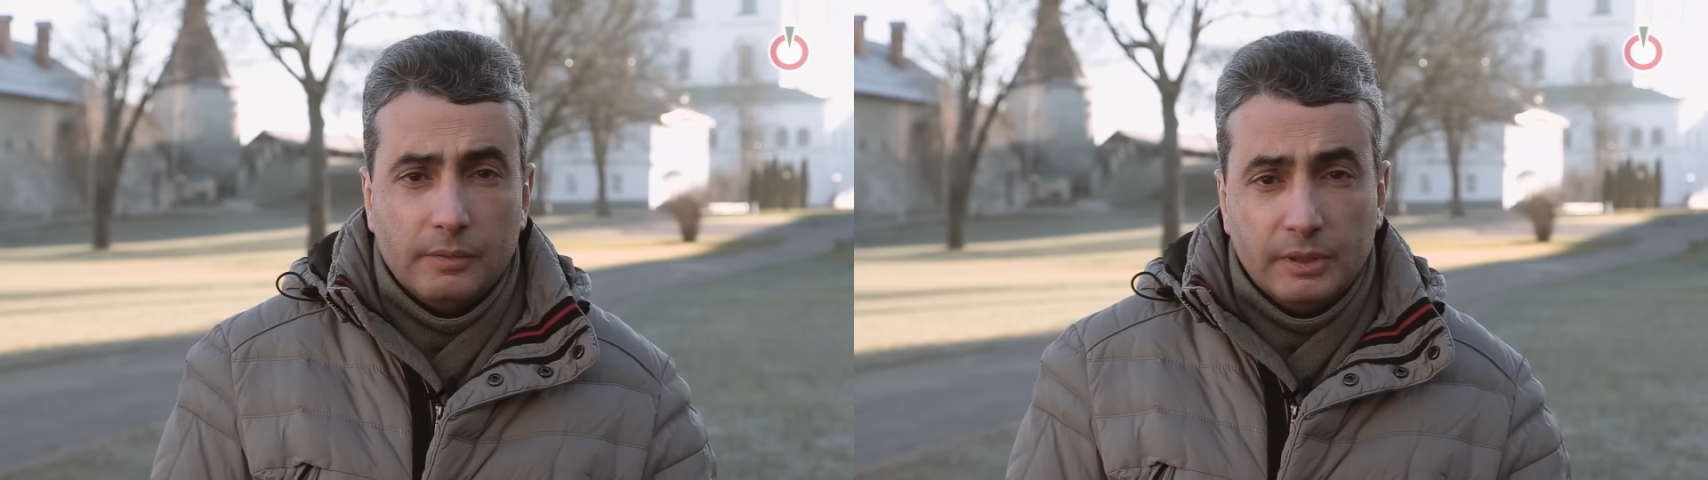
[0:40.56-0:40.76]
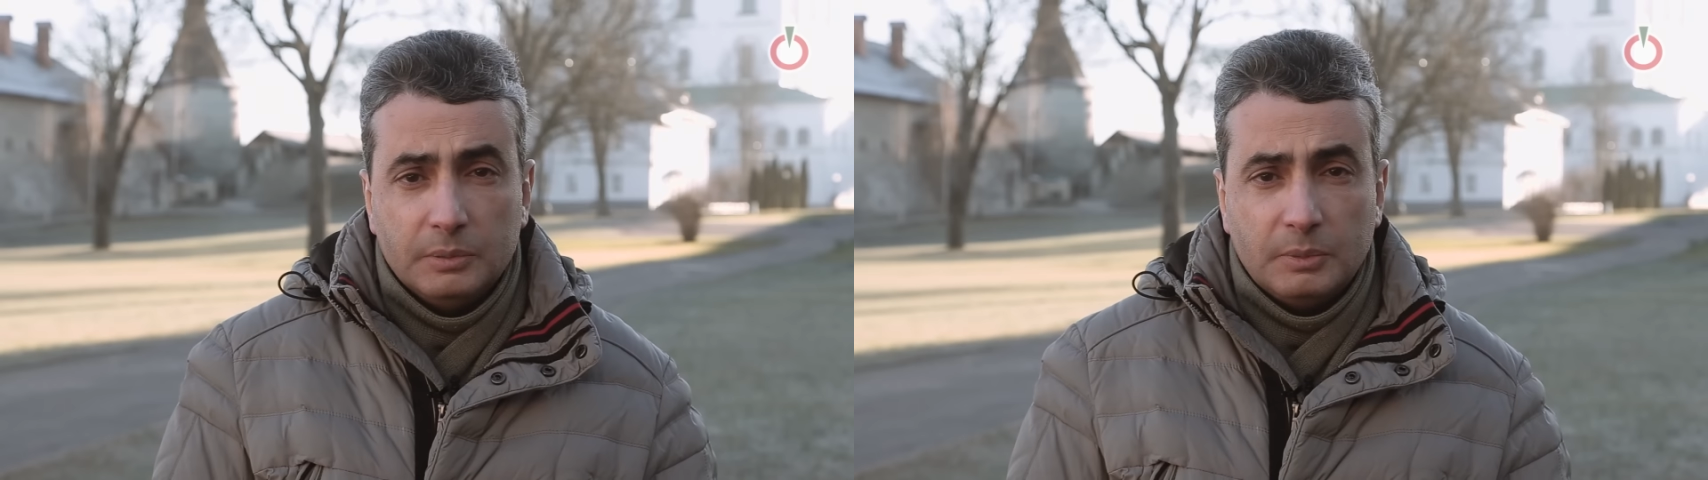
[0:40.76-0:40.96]

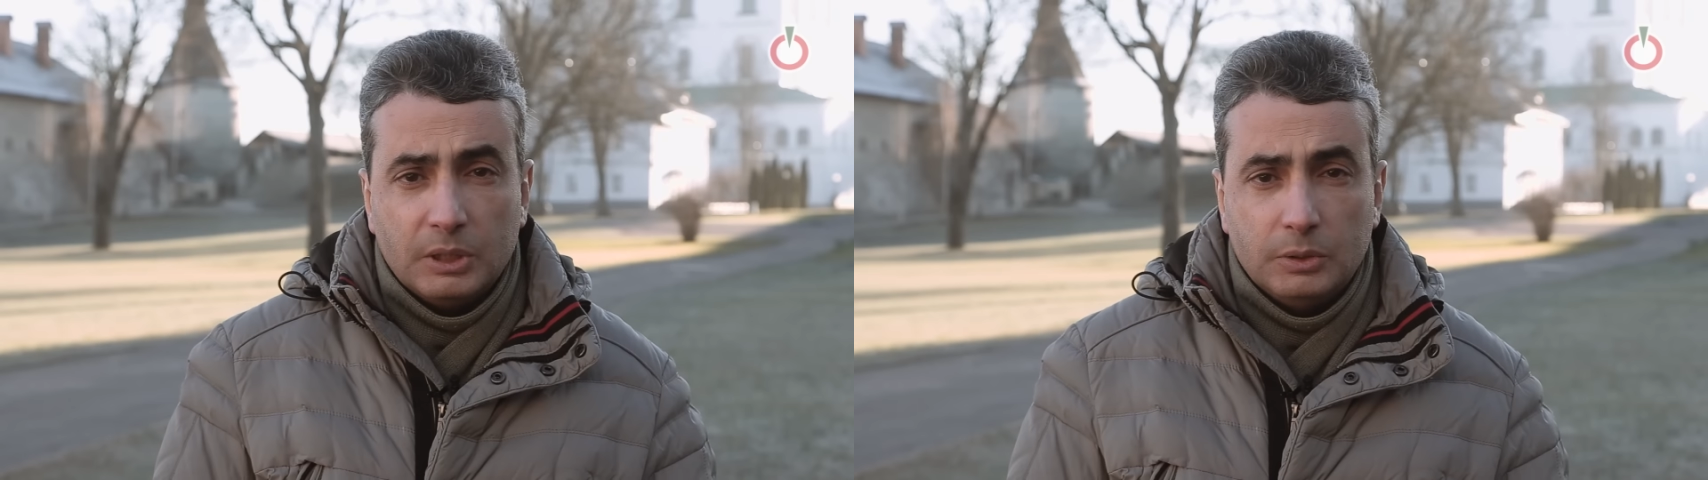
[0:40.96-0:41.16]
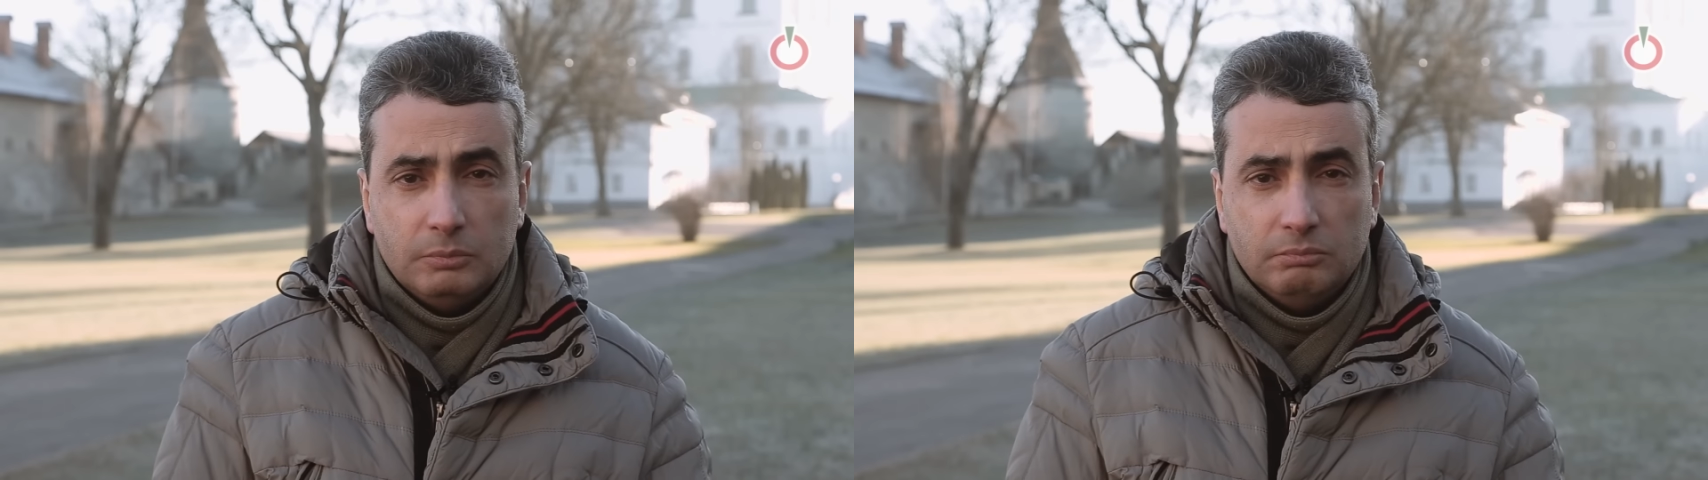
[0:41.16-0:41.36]
В этом
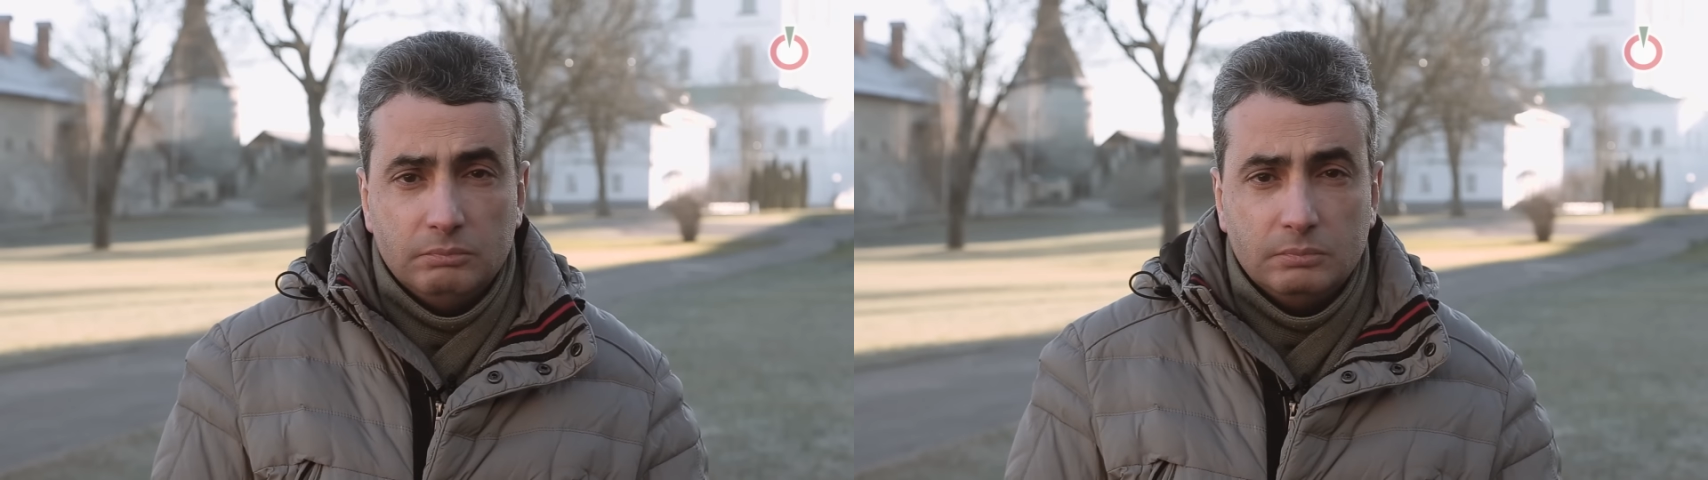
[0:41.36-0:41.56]
году